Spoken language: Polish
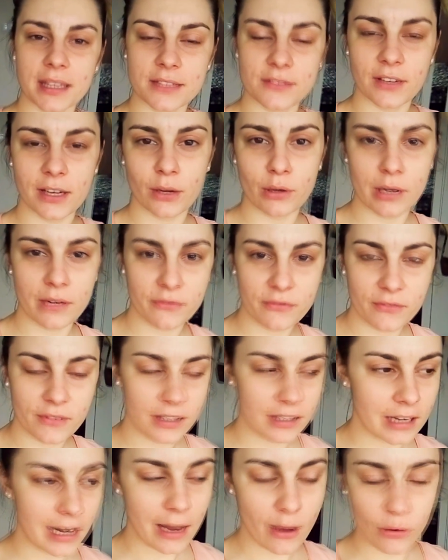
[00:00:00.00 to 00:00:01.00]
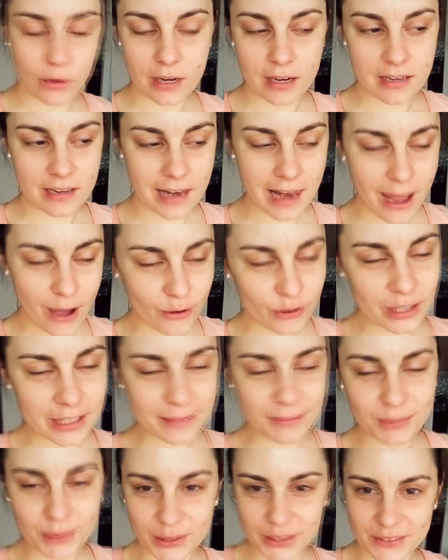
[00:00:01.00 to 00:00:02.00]
nazwa Laura, e, Laura,
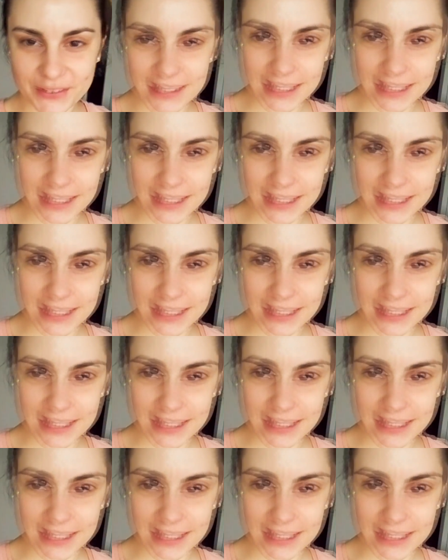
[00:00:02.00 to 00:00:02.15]
Laurin Beauty